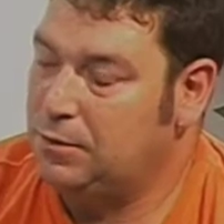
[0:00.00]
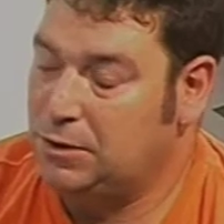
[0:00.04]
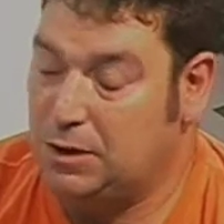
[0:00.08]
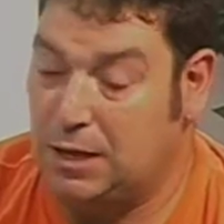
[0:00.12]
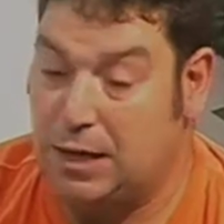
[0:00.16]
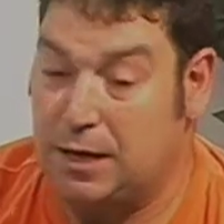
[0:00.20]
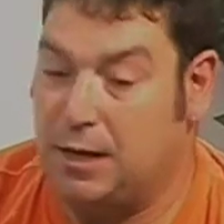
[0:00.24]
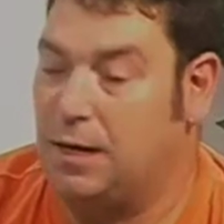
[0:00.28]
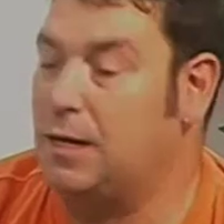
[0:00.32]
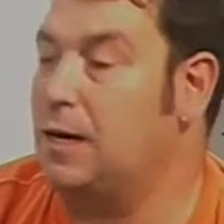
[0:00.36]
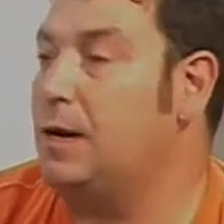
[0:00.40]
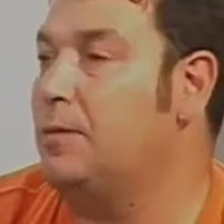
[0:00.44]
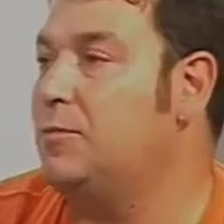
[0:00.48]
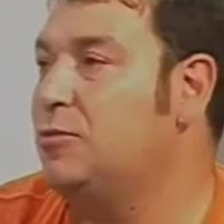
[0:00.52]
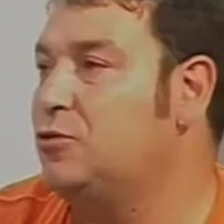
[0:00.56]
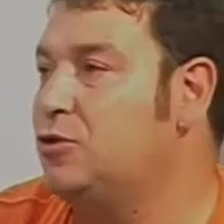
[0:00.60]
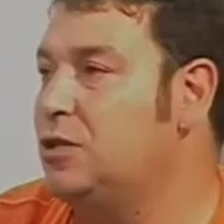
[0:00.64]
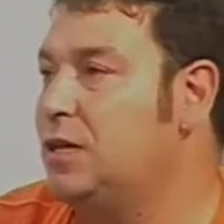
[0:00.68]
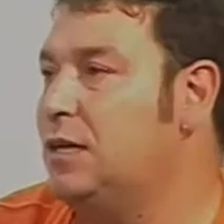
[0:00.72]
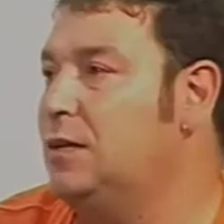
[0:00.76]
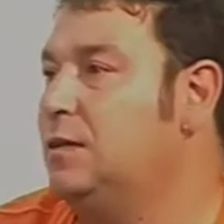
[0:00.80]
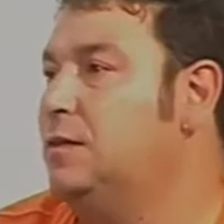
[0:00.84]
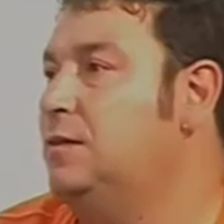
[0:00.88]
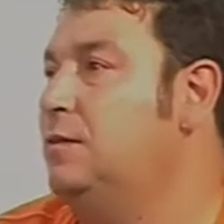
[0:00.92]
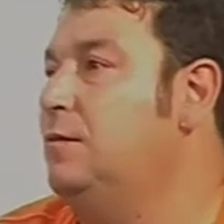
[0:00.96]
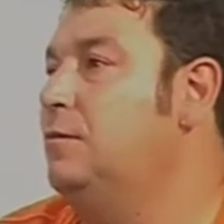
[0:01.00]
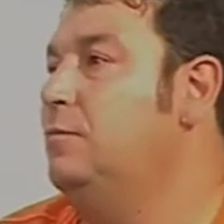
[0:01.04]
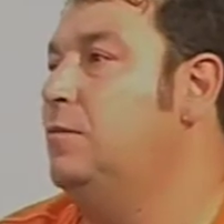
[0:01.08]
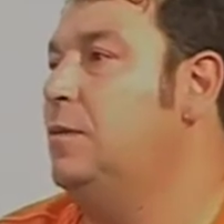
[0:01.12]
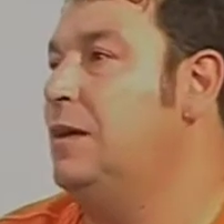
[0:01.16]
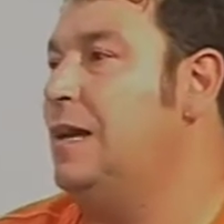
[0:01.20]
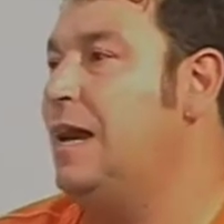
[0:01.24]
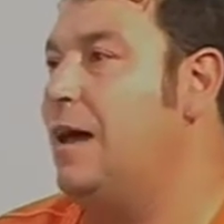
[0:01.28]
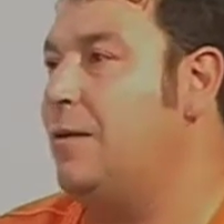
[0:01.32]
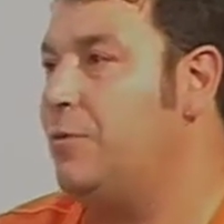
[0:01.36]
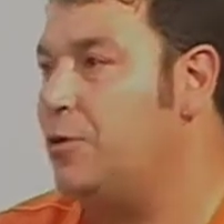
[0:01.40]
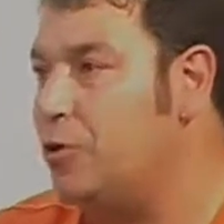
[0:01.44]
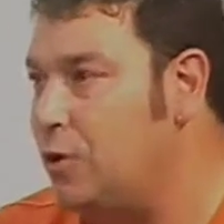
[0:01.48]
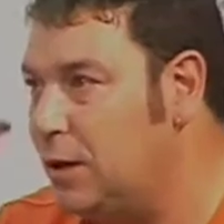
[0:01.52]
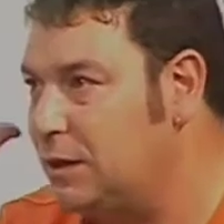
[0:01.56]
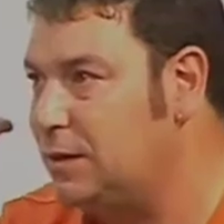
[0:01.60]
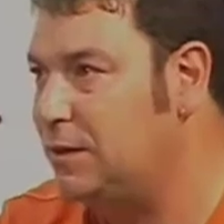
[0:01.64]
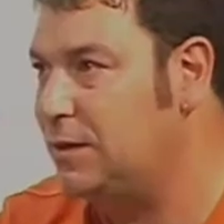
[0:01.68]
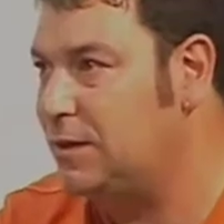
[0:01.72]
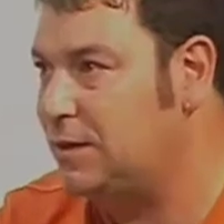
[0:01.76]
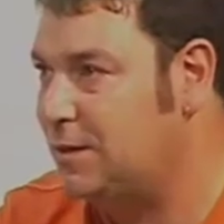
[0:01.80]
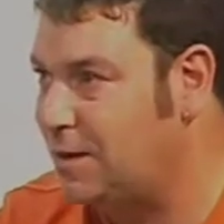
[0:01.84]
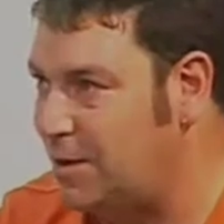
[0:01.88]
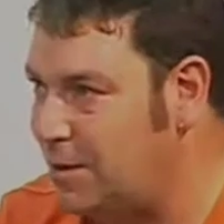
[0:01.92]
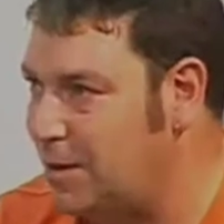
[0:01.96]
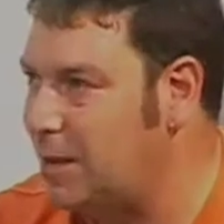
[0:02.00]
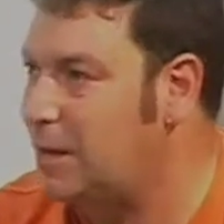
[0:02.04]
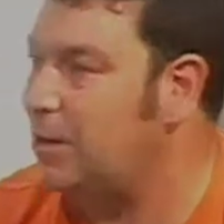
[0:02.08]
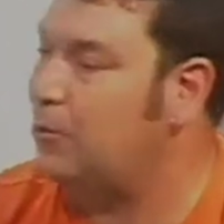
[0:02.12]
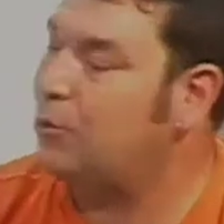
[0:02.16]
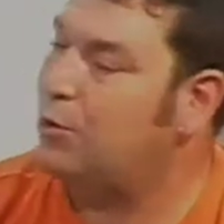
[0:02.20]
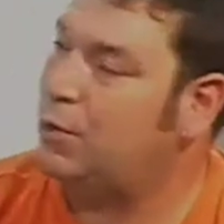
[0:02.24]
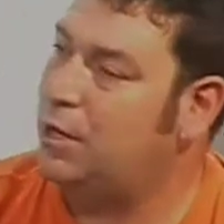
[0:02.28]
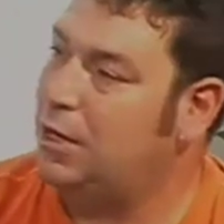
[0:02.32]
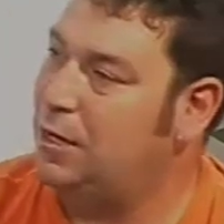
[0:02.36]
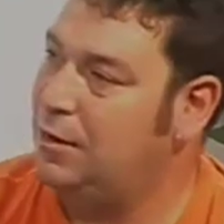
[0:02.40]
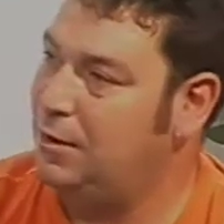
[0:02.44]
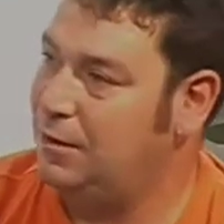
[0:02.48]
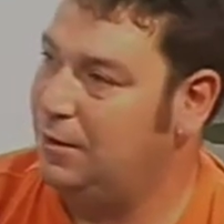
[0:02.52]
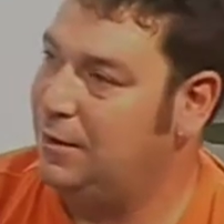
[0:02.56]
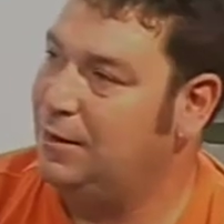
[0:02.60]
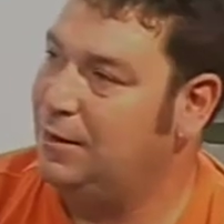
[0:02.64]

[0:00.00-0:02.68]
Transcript: O sea que Calamochas la vio antes que Zaragoza.